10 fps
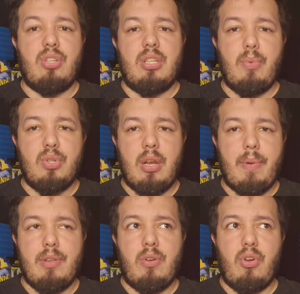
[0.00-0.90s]
No sé si puse el
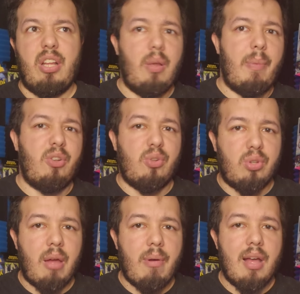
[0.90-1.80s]
español correcto, pero no
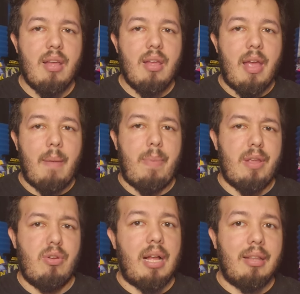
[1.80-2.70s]
sonaba
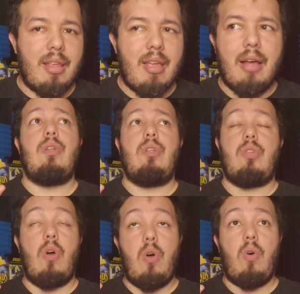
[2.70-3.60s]
español castellano.
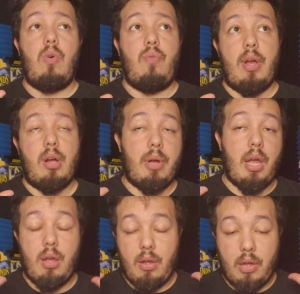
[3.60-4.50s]
So fue como
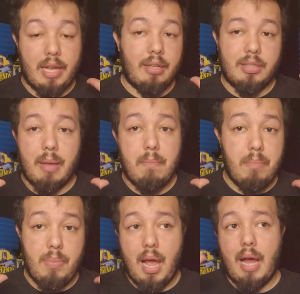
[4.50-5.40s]
que este
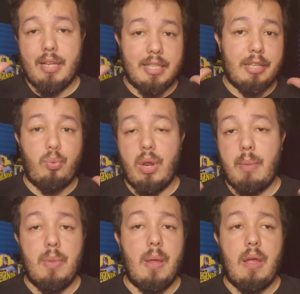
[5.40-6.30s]
viaje, este
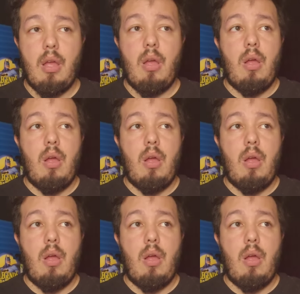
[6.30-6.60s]
trip de